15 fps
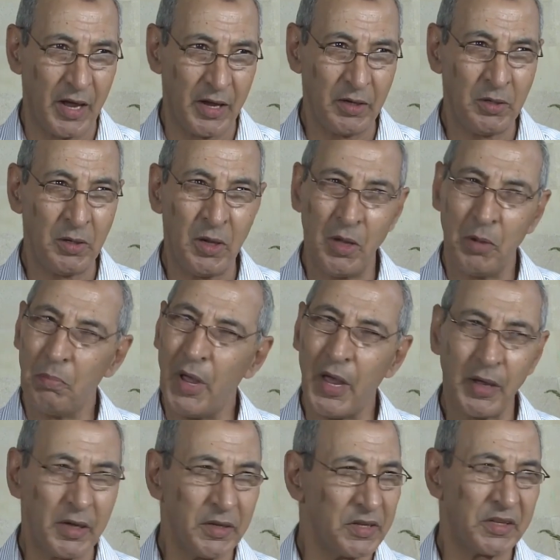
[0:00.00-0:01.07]
الان
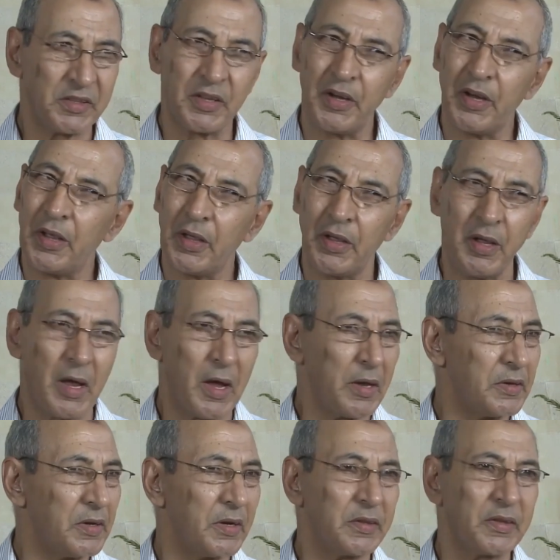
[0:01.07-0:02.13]
باقي ديك الطريق
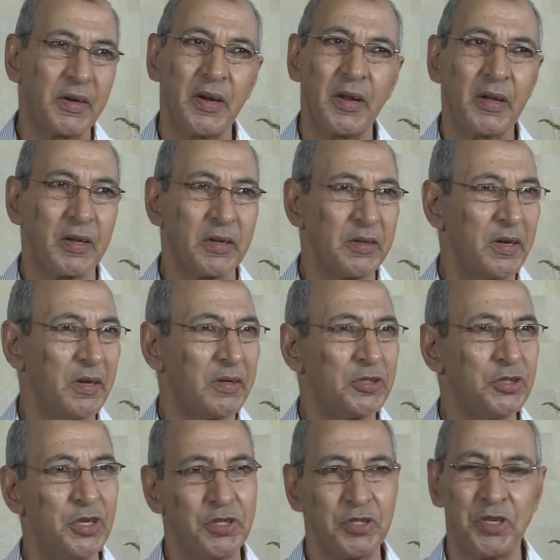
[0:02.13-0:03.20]
هي ديك الطريق
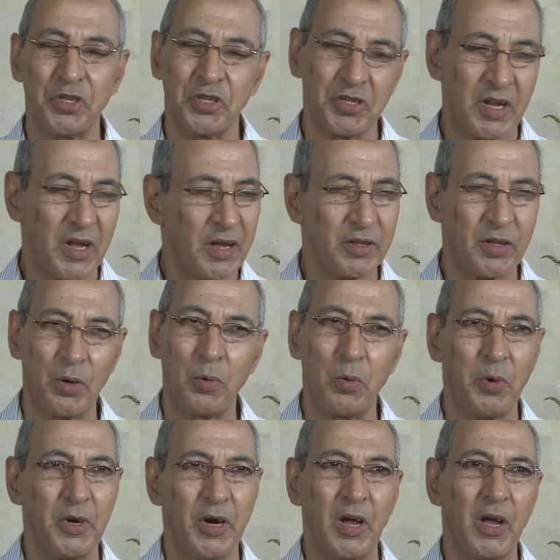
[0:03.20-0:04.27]
تجي شي شتاء
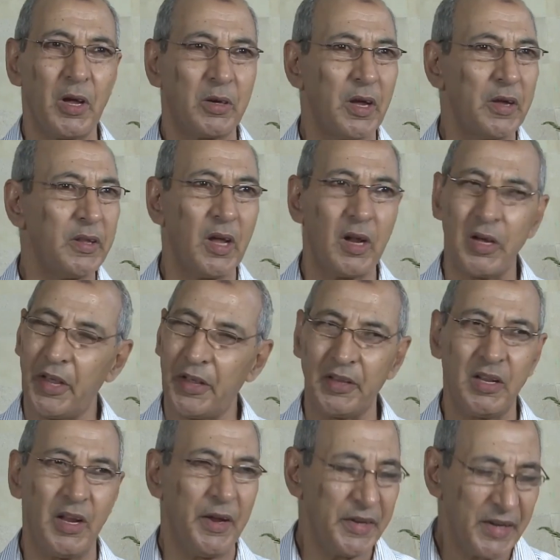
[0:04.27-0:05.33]
ترونها كذا
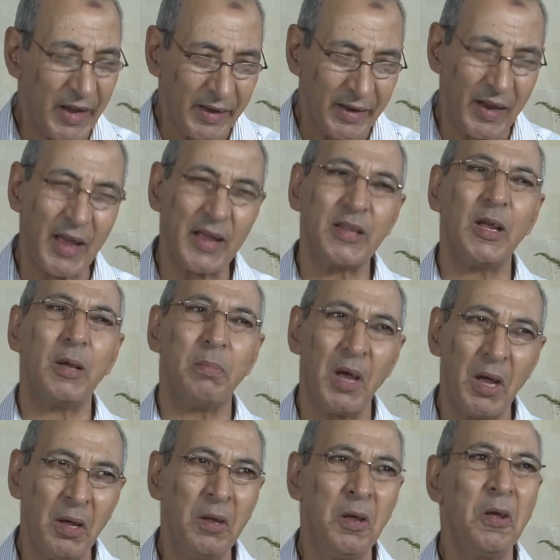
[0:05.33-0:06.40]
لحد الان يلاه
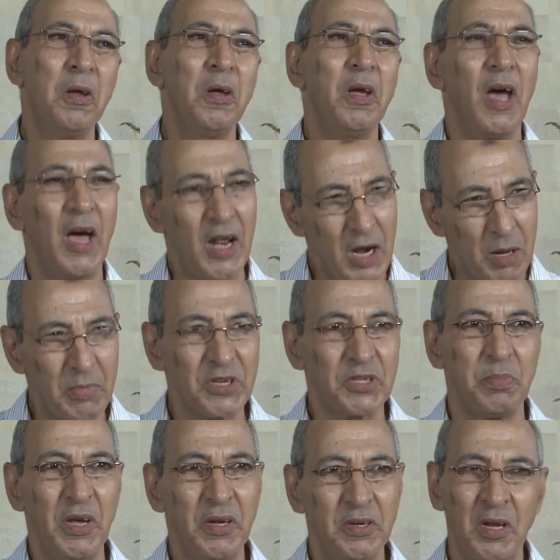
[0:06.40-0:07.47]
دابا على ما
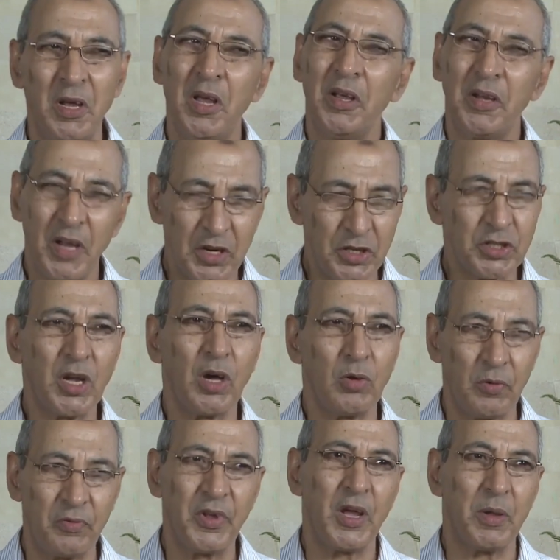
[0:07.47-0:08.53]
سمعت
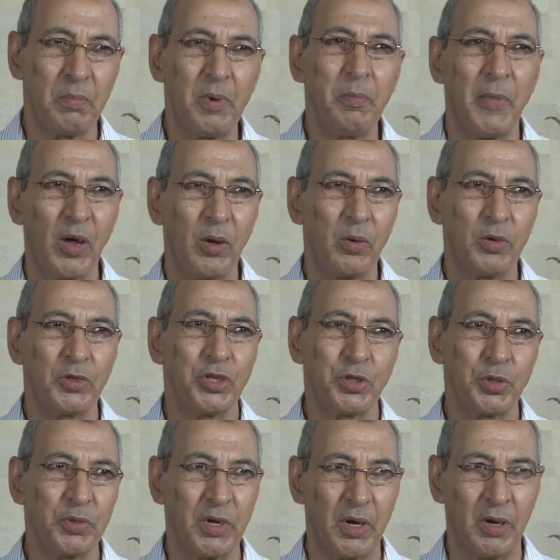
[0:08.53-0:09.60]
كيشتغلوا فيها بالمعقول
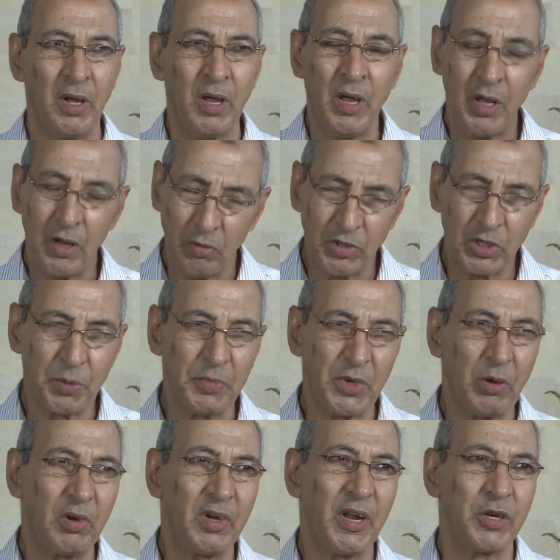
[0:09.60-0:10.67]
شي شويه
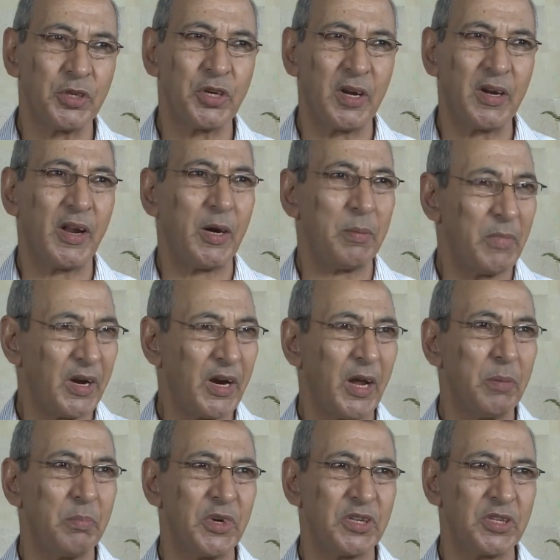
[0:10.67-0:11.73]
ونتمنى والله ان شاء الله الرحمن
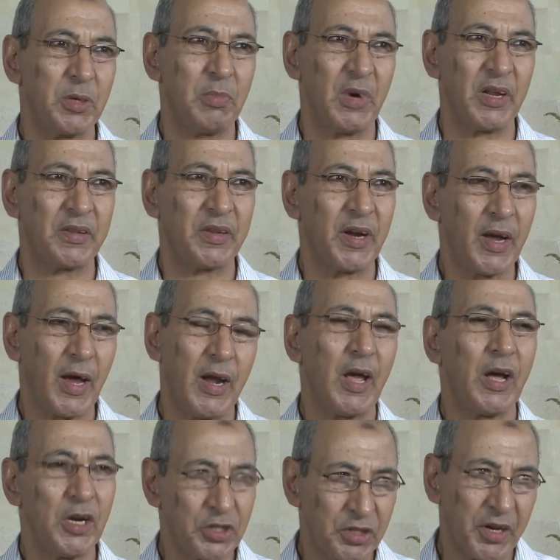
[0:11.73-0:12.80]
الرحيم باش تكمل هذه الطريق
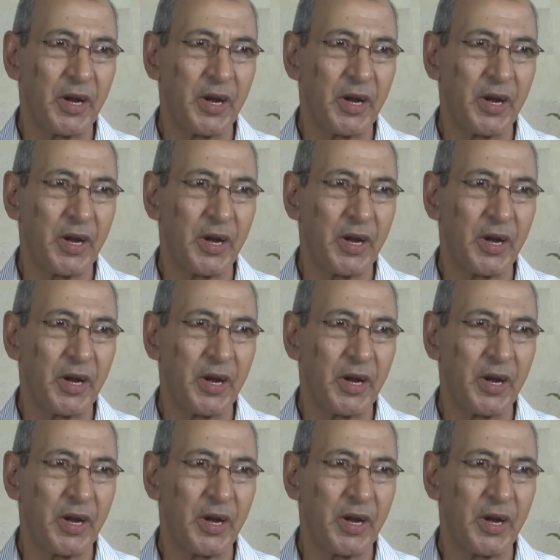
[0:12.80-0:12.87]
علاقاش